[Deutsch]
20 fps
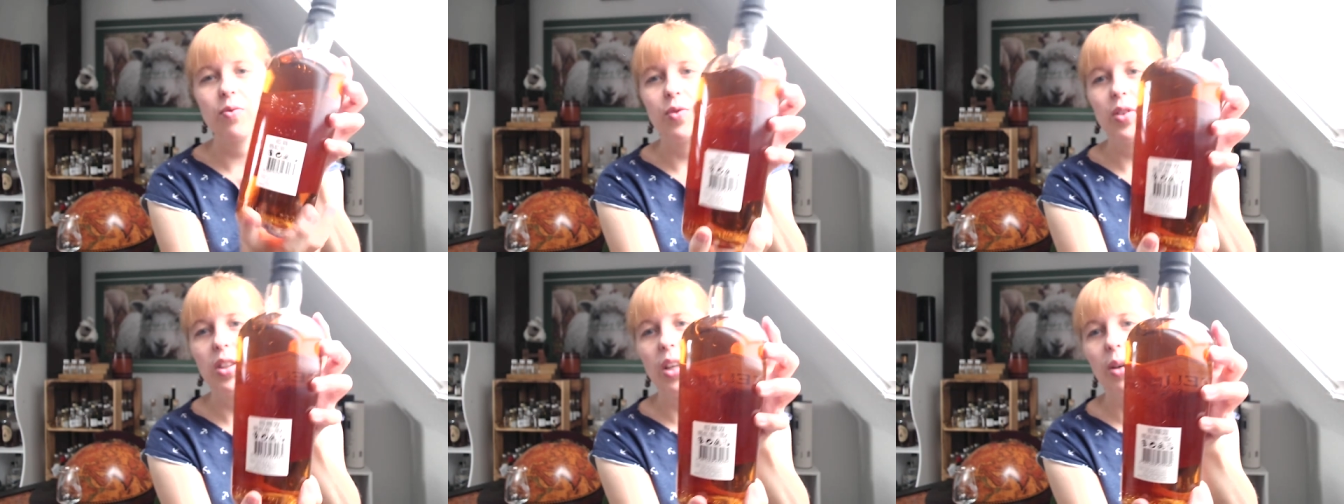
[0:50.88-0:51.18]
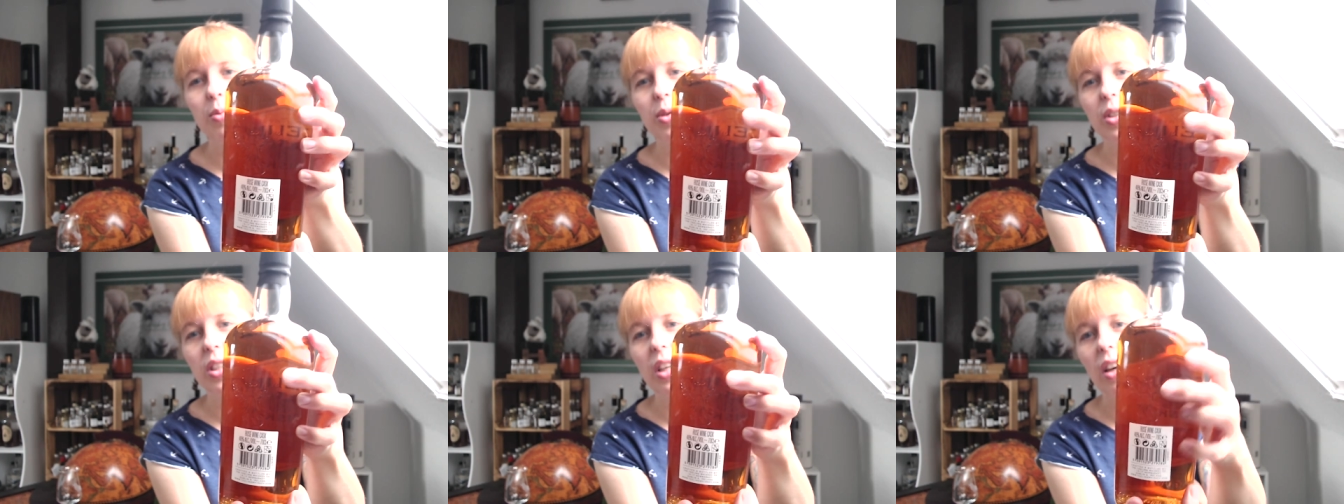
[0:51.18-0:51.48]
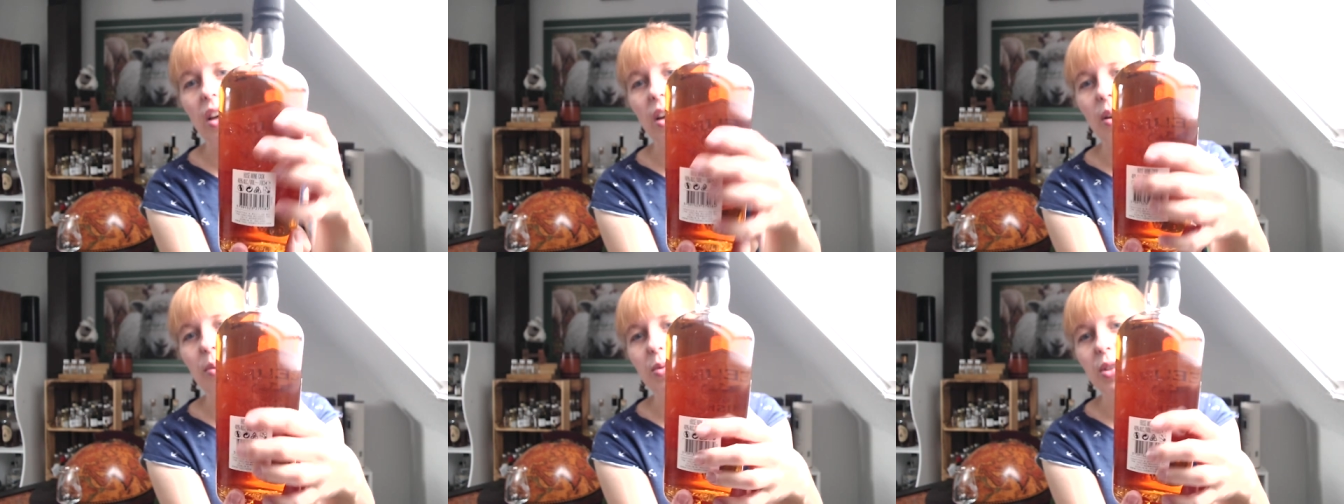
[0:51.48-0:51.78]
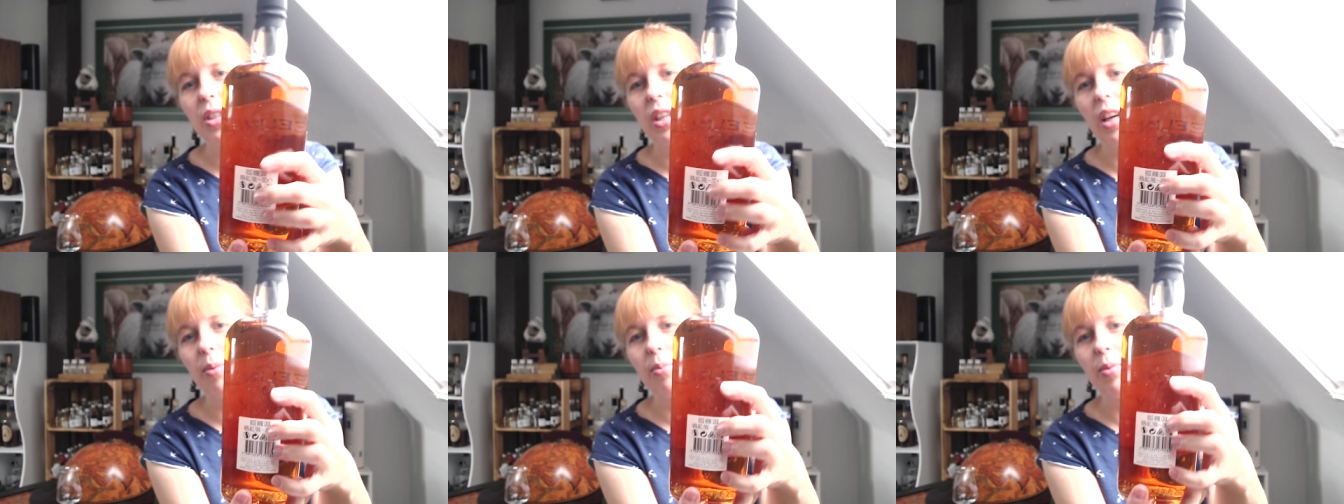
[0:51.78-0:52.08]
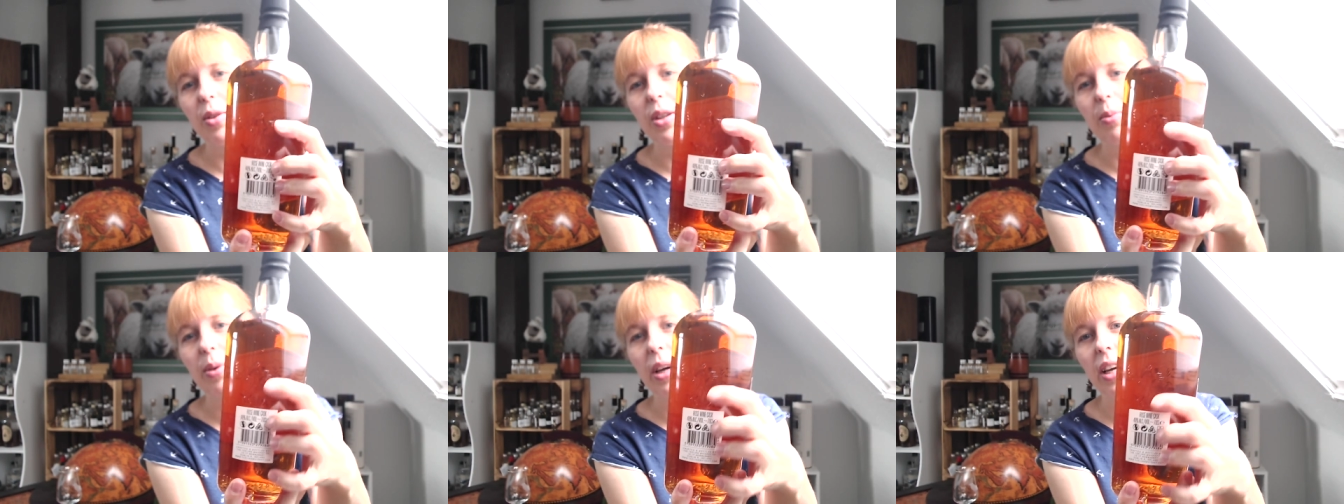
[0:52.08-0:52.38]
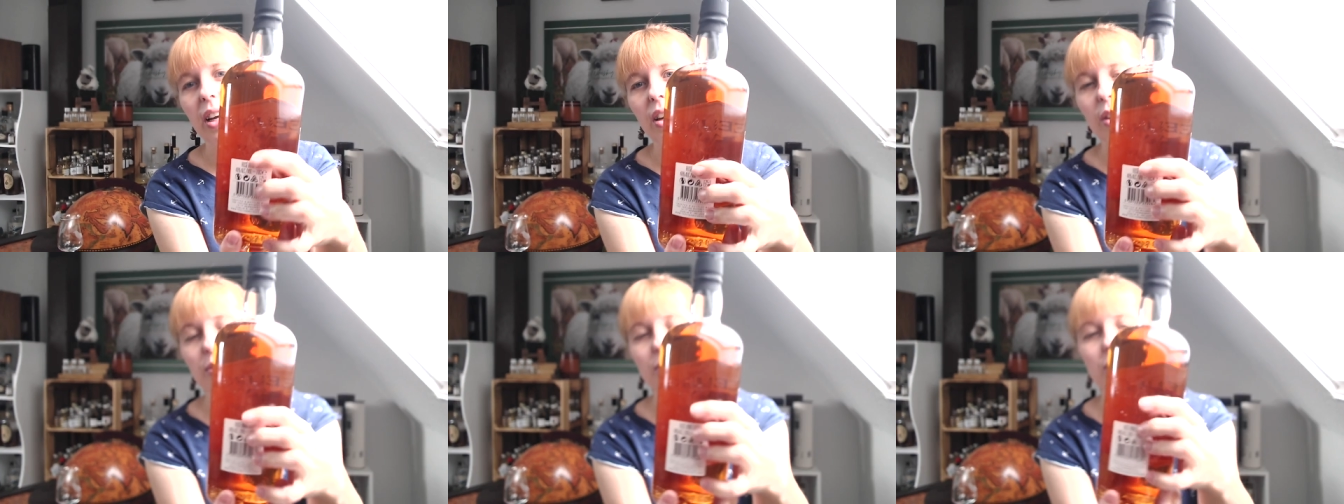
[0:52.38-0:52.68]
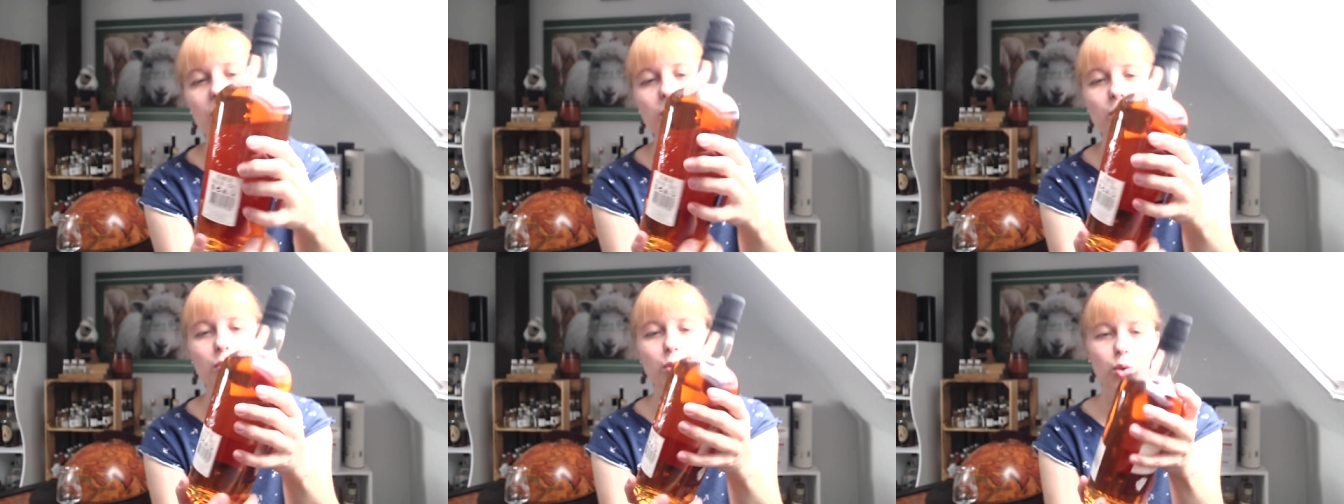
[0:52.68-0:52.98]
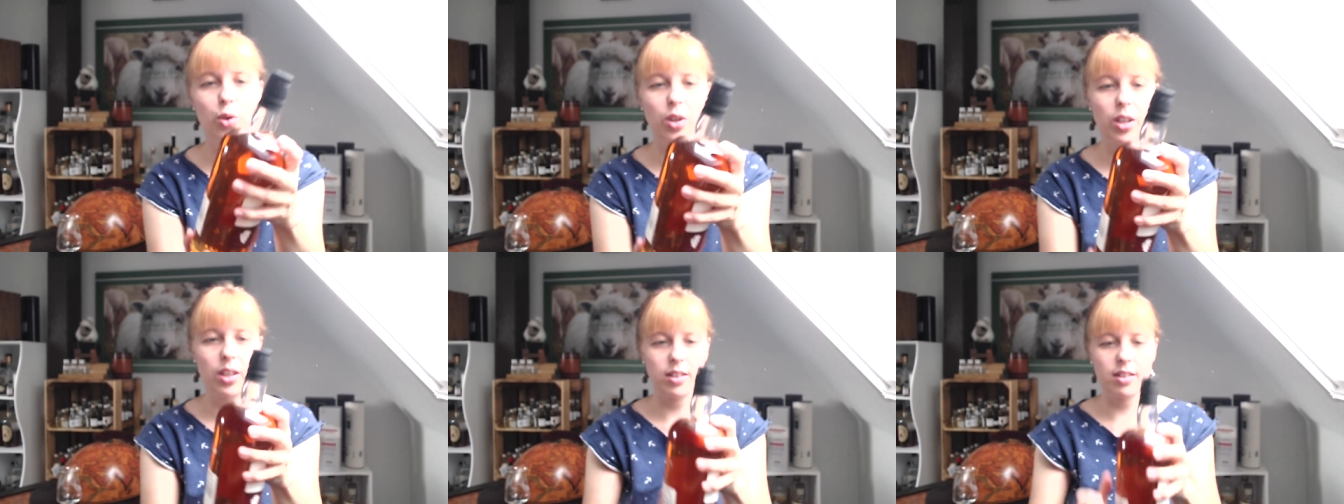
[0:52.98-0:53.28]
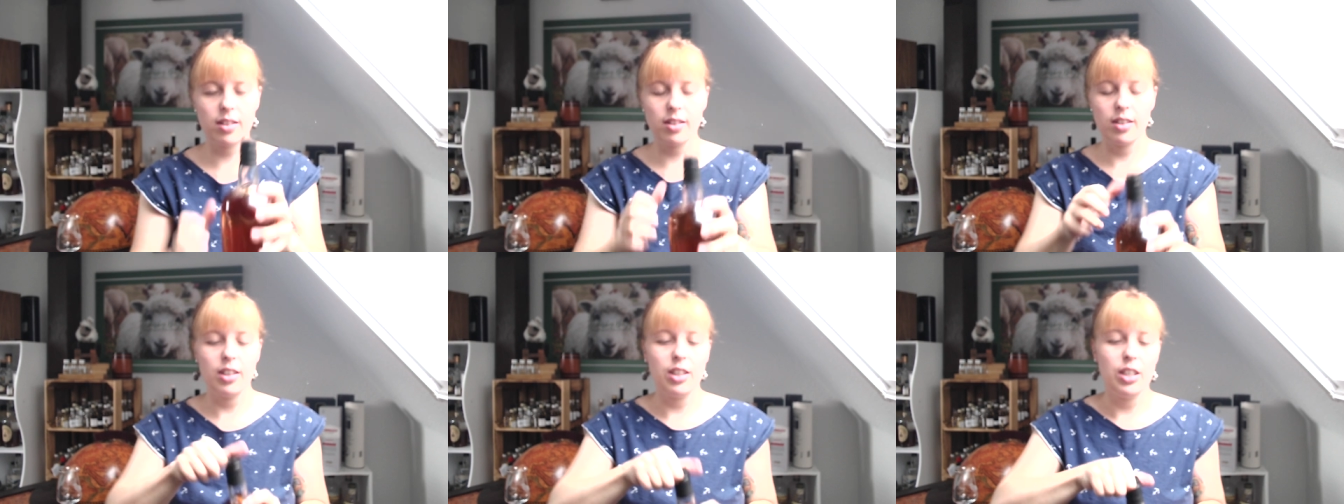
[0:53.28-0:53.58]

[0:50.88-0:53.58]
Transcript: wieder mit, der, mit, der, mit dem eingravierten Phönix.